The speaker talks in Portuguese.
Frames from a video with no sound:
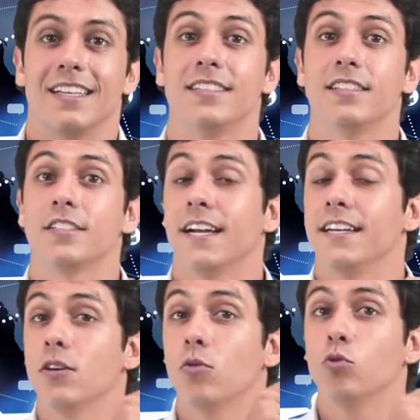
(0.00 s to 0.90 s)
existem
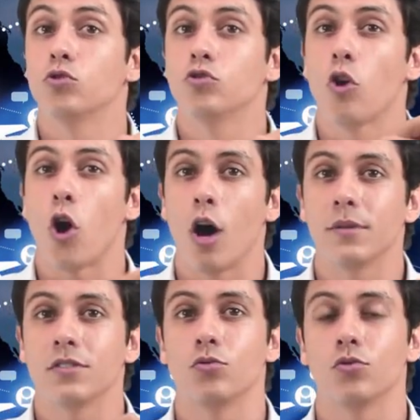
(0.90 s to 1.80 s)
ali os
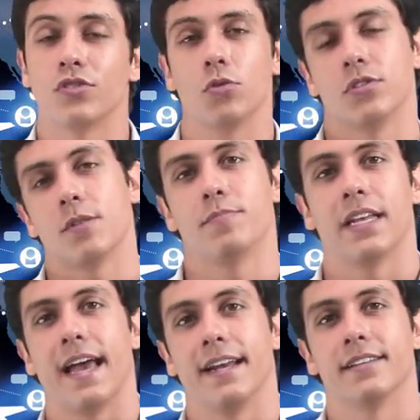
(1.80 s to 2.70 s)
nomes dos seus
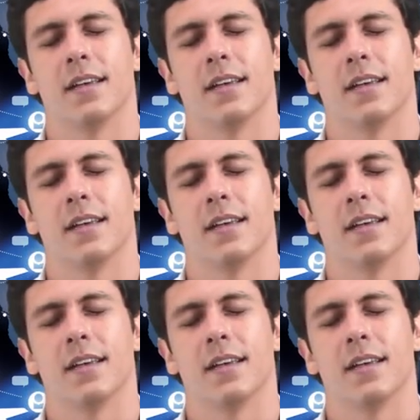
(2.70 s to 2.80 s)
uplines.